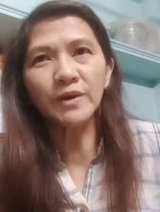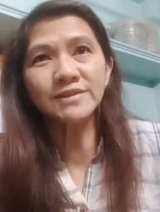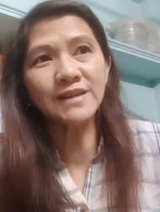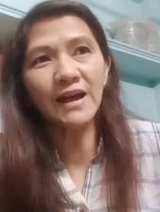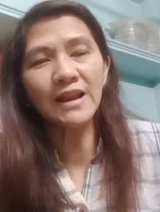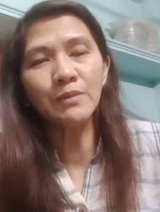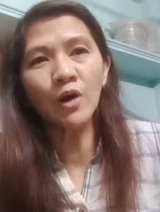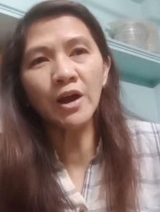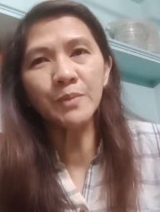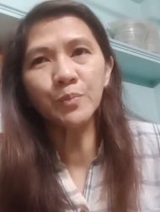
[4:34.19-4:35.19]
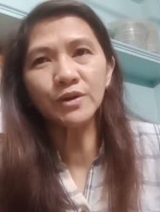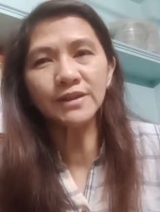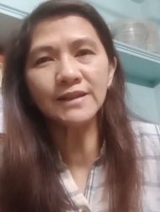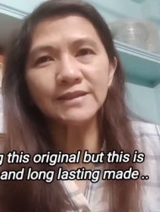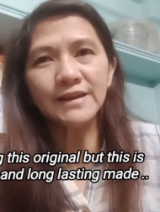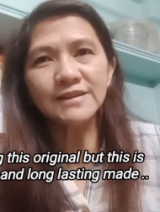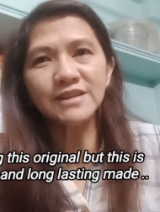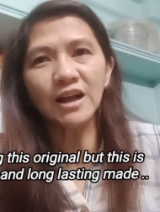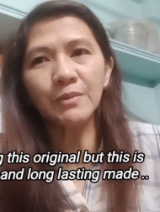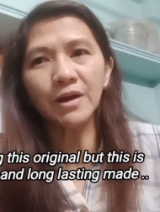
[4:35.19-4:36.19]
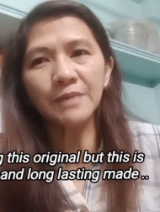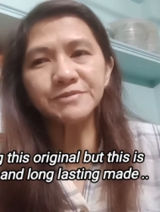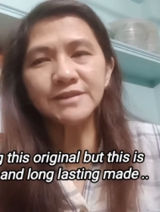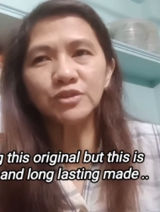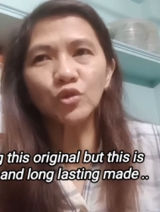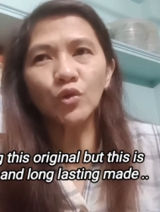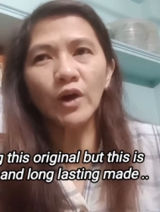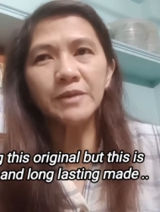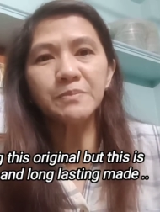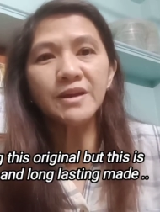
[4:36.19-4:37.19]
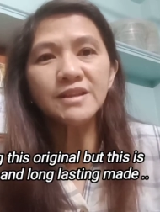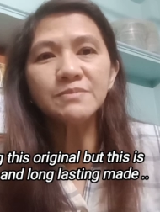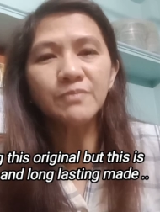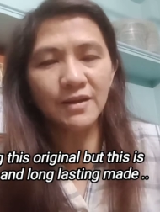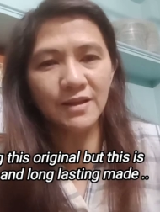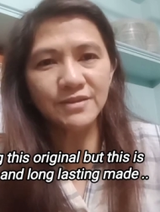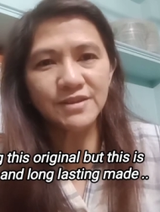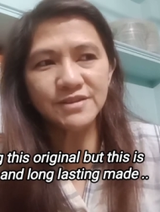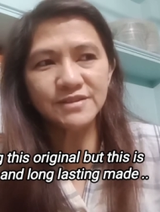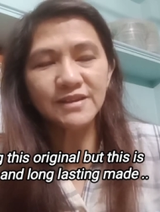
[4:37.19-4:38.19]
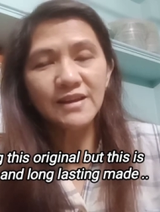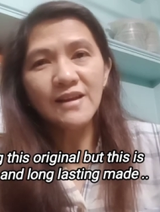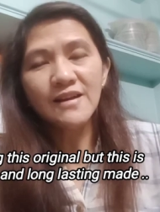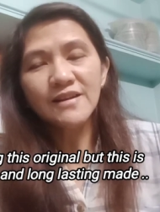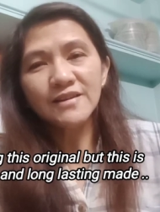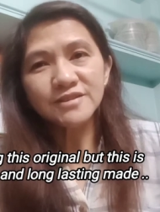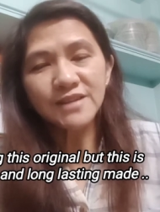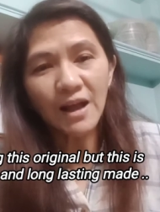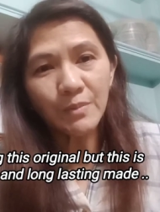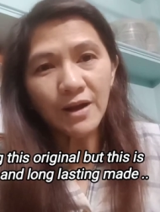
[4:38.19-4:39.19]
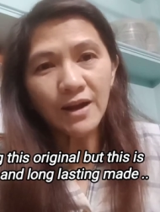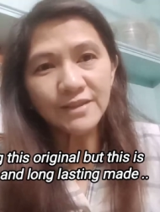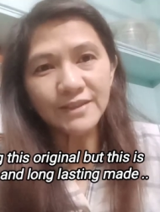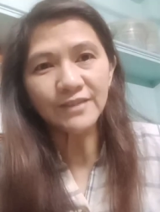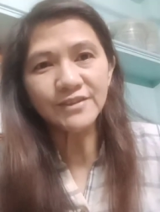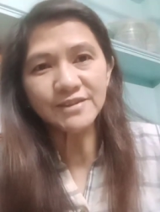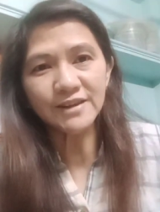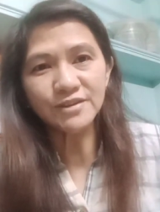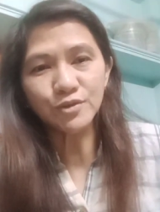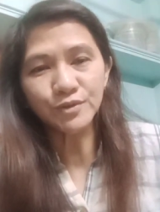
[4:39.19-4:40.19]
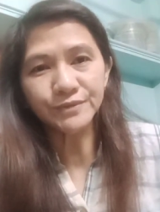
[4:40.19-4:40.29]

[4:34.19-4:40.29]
basta alam mo ang importante sa cups na to ay made in Bangladesh. Saka magaganda ang design nyo.